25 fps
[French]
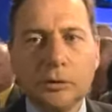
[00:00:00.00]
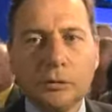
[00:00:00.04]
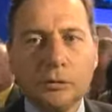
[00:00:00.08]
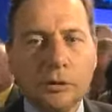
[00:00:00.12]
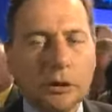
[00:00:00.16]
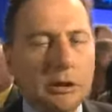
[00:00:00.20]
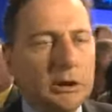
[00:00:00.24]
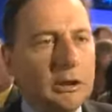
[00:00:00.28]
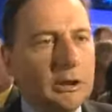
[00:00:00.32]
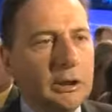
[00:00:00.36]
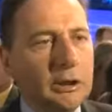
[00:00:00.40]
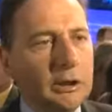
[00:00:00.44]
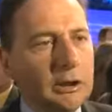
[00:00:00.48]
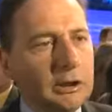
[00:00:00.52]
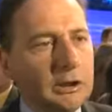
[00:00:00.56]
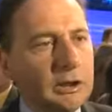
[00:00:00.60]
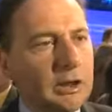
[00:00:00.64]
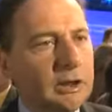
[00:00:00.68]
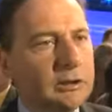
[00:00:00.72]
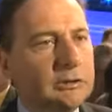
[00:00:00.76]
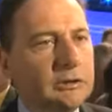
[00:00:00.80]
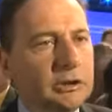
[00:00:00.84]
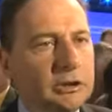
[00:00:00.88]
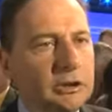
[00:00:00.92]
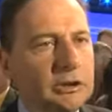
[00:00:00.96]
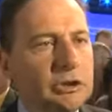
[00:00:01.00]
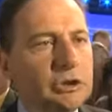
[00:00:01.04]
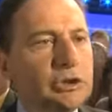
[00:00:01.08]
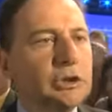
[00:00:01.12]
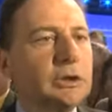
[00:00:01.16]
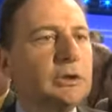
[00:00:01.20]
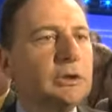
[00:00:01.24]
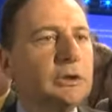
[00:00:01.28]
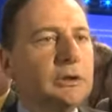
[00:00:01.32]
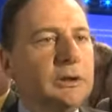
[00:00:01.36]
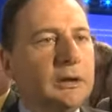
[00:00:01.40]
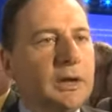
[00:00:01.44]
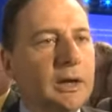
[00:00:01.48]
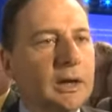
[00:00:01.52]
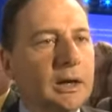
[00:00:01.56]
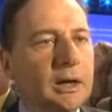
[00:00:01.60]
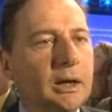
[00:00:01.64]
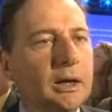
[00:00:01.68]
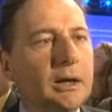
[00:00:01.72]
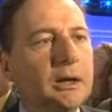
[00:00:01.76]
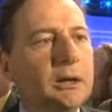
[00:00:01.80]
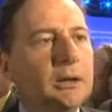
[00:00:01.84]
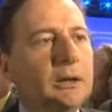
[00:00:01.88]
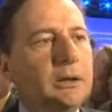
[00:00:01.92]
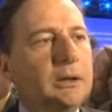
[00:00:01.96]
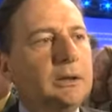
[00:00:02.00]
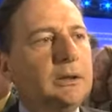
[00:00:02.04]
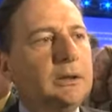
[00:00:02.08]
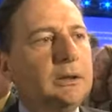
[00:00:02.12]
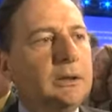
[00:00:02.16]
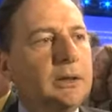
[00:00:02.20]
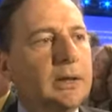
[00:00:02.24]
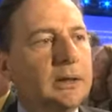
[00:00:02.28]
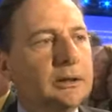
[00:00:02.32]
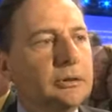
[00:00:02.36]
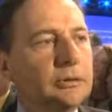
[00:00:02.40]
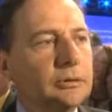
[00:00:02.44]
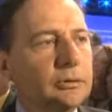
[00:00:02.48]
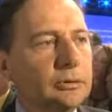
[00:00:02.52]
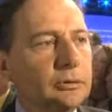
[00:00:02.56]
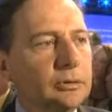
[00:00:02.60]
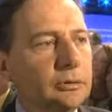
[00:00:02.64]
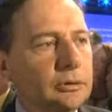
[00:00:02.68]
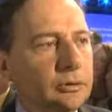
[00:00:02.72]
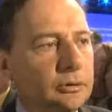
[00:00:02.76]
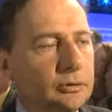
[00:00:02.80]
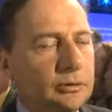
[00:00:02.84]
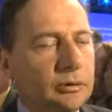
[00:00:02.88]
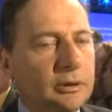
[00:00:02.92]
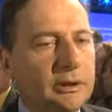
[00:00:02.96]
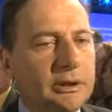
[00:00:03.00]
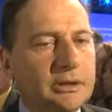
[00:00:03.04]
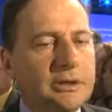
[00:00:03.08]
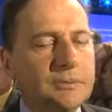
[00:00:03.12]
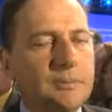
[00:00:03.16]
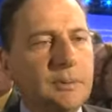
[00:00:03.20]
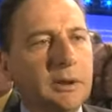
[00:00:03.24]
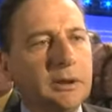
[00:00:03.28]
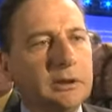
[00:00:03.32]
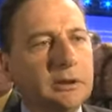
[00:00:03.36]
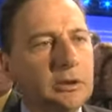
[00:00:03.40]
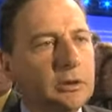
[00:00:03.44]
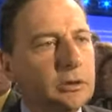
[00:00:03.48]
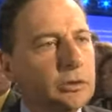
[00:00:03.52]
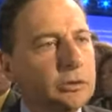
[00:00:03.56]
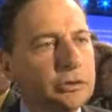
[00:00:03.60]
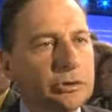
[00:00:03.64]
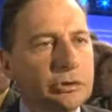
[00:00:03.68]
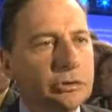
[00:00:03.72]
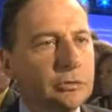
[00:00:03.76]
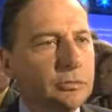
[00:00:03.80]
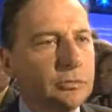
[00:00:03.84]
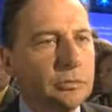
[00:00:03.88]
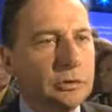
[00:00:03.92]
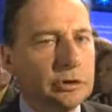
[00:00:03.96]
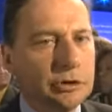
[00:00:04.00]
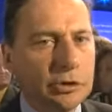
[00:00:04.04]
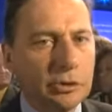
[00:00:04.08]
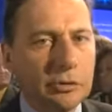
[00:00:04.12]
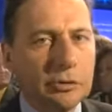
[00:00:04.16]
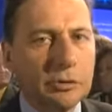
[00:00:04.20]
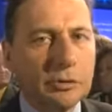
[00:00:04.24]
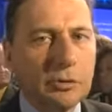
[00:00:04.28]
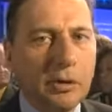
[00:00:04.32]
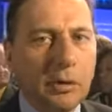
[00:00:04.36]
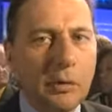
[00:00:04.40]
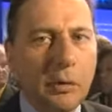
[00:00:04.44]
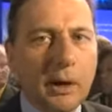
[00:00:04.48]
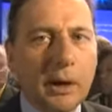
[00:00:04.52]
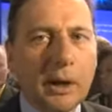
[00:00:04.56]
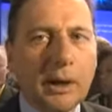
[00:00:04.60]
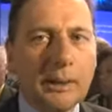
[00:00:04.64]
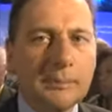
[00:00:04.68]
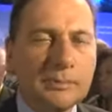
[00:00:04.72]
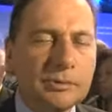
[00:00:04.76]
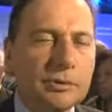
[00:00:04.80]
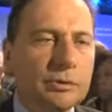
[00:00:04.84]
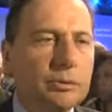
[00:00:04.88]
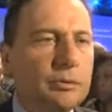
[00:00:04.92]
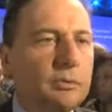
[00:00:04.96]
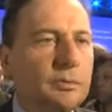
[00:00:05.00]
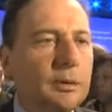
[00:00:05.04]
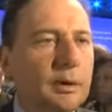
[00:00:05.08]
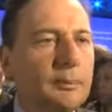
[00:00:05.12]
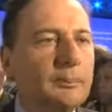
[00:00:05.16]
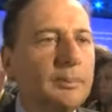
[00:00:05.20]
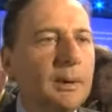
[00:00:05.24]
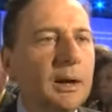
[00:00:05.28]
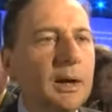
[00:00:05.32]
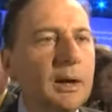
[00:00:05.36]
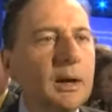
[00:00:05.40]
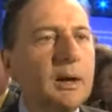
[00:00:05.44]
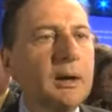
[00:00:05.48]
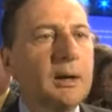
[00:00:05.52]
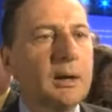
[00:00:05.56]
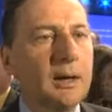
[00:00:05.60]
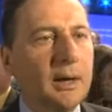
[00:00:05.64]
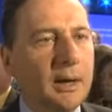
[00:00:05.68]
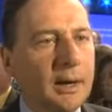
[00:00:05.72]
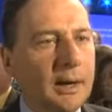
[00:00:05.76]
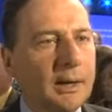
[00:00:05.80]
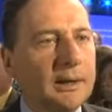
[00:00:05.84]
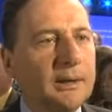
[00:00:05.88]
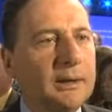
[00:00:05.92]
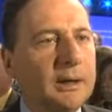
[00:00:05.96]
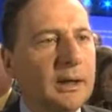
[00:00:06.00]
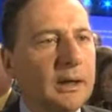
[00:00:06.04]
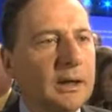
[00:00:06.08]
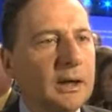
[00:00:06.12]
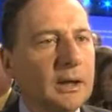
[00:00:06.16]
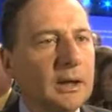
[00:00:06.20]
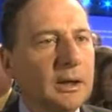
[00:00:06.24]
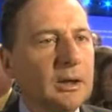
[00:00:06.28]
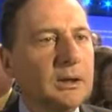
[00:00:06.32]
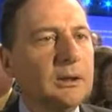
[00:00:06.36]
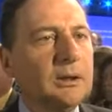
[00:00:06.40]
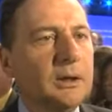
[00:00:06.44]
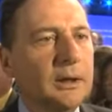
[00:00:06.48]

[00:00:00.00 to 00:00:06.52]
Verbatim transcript: Oui, oui, il est intelligent, il a, il a de, l'expérience. Moi, je le crois absolument pas ringard.